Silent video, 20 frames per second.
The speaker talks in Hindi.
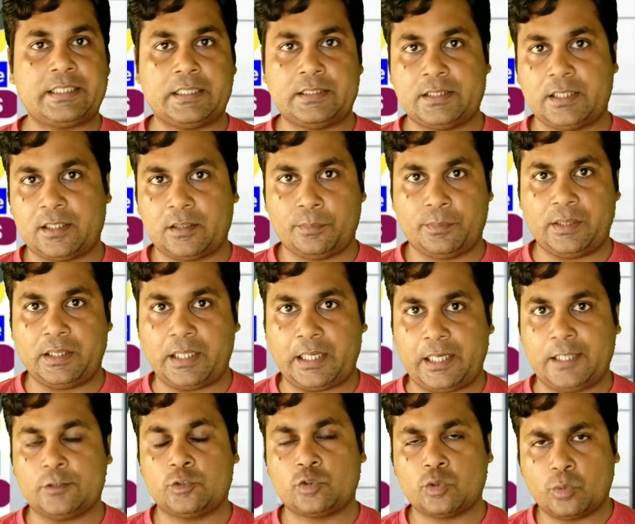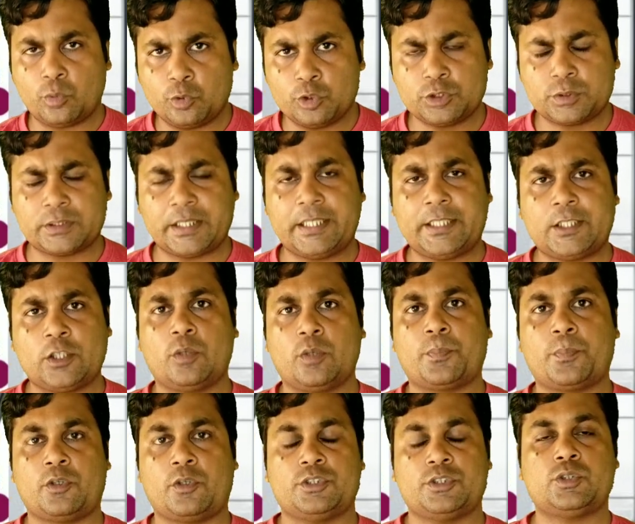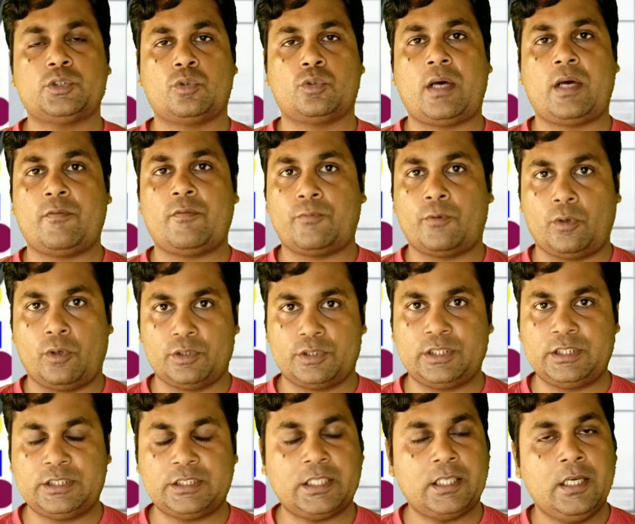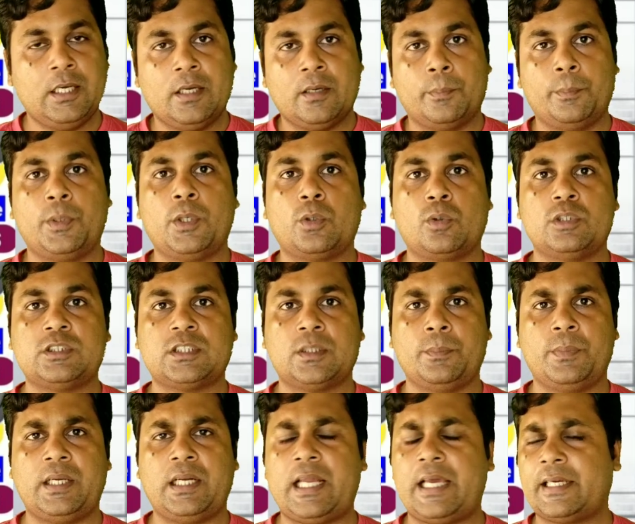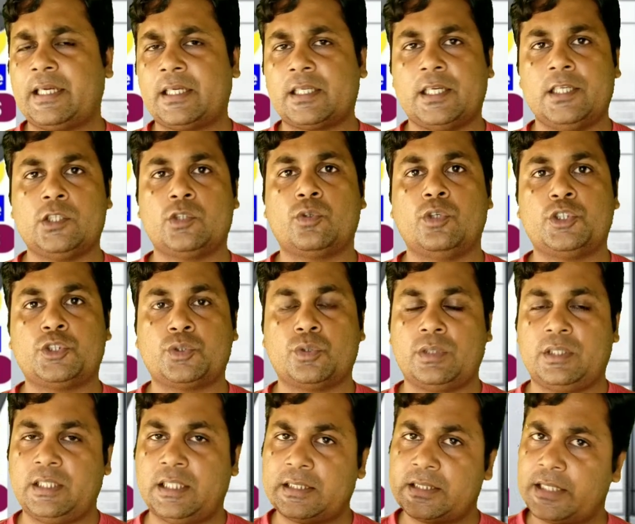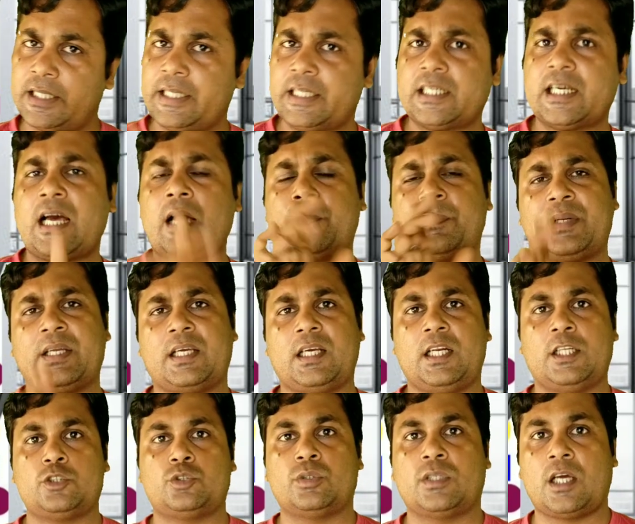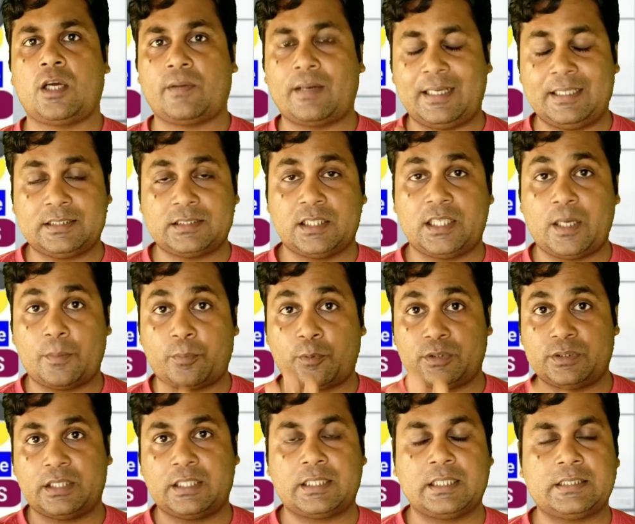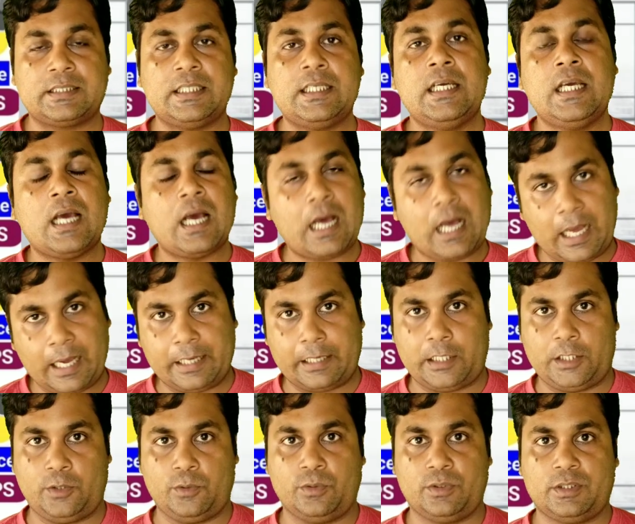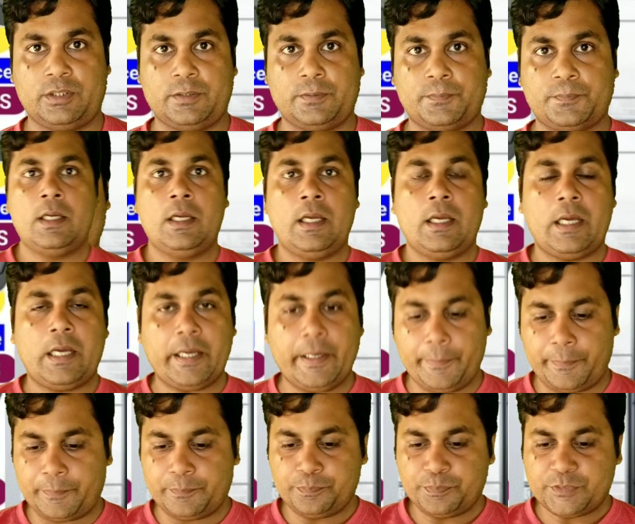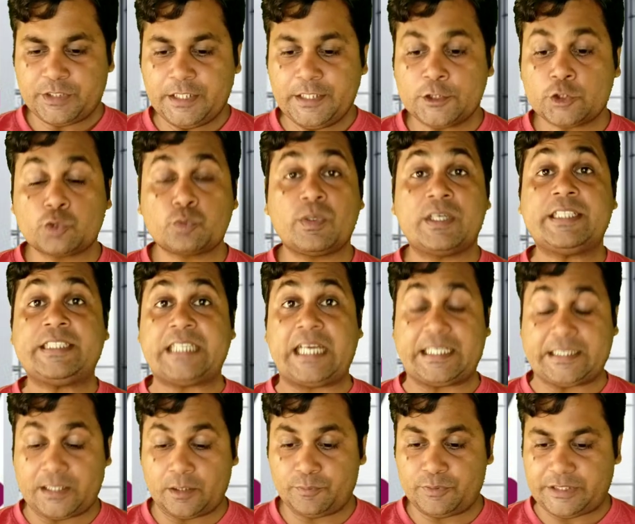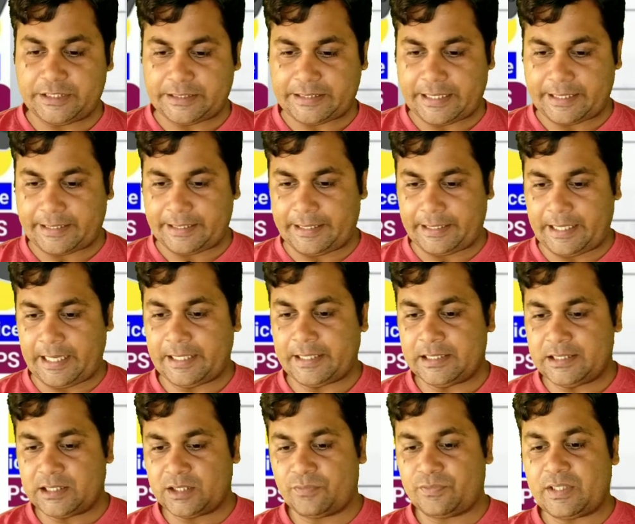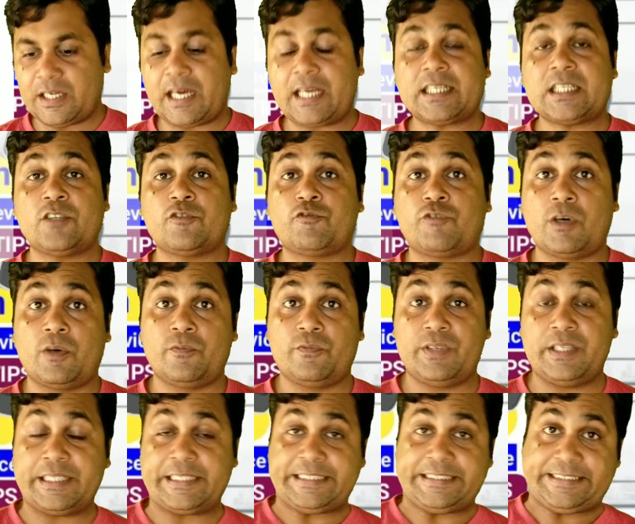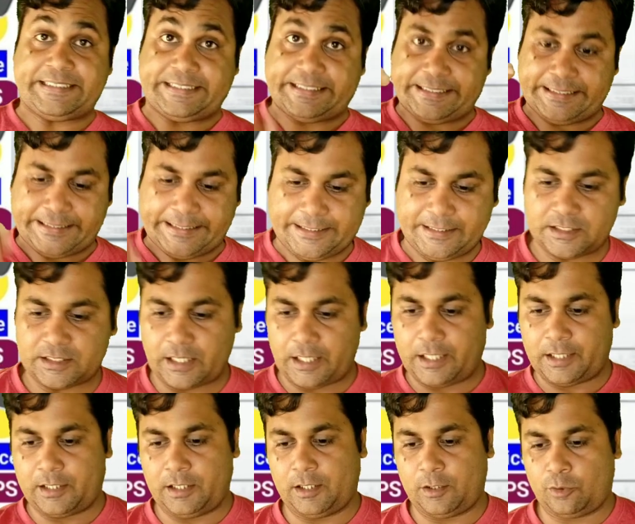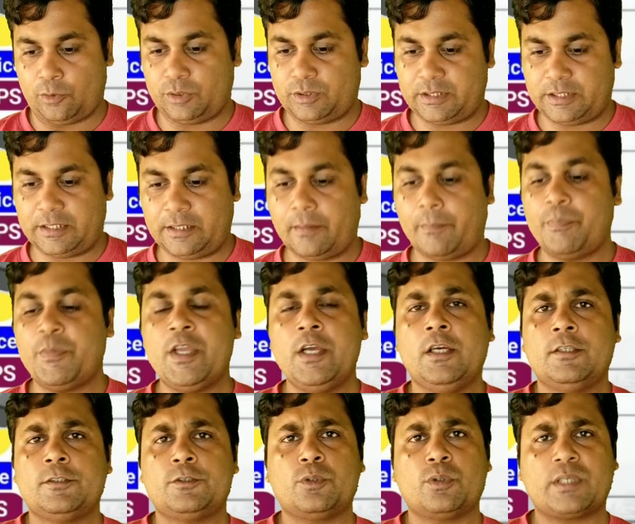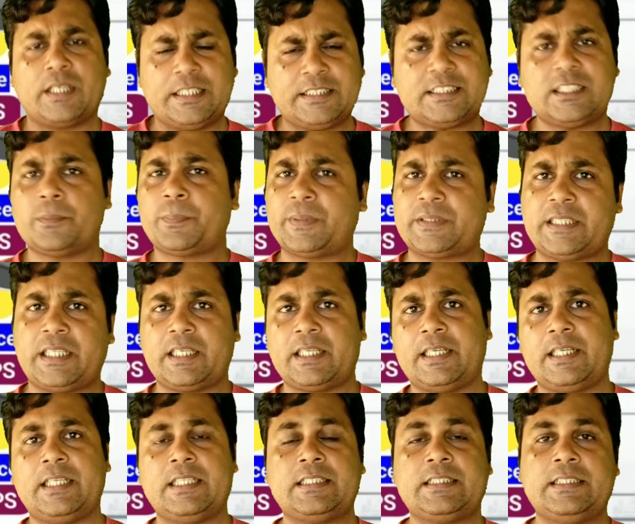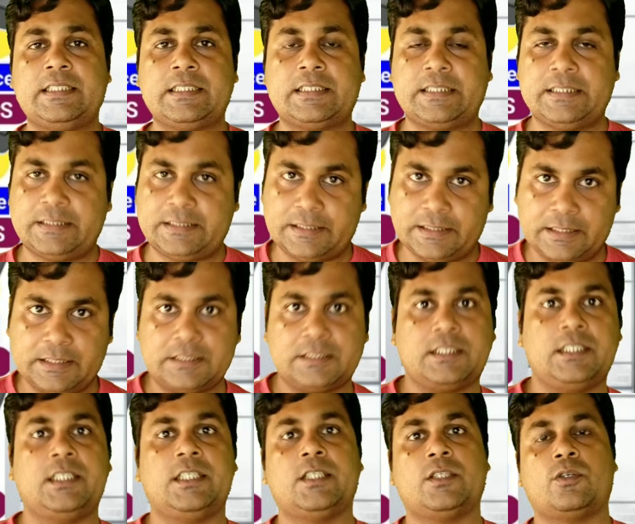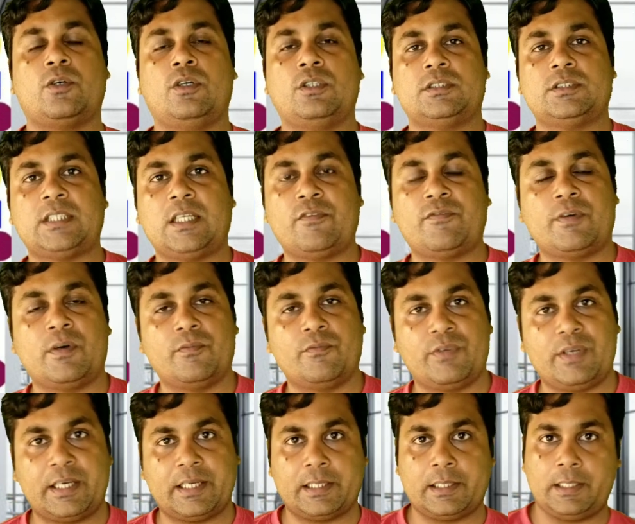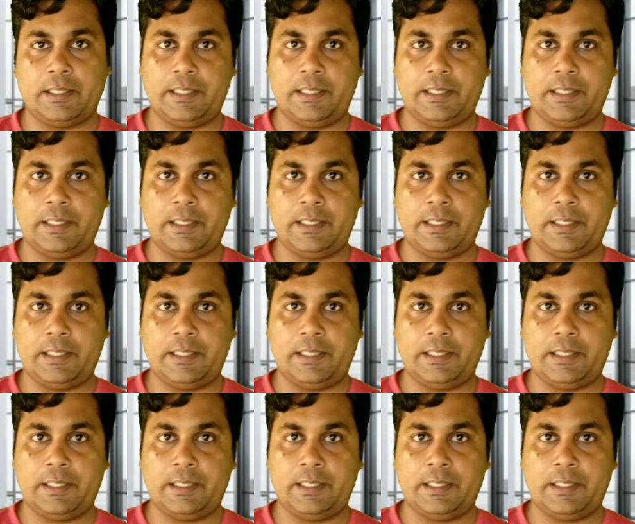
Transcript: के अंदर ही मेल आए तो उस तरीके को प्रोसेस को आप फॉलो कीजिए बिल्कुल से मेल आएंगे कहीं कोई इशू नहीं है तरीका आपने गलत चुना होगा इसलिए आपको दिक्कतें आ रही होंगी अब ईश्वर यादव जी का कहना है कि डी के फॉर्मवेयर की सीरीज़ अलग अलग होती है तो कैसे पता करें कि किस सीरीज़ के लिए कौन सा फॉर्मवेयर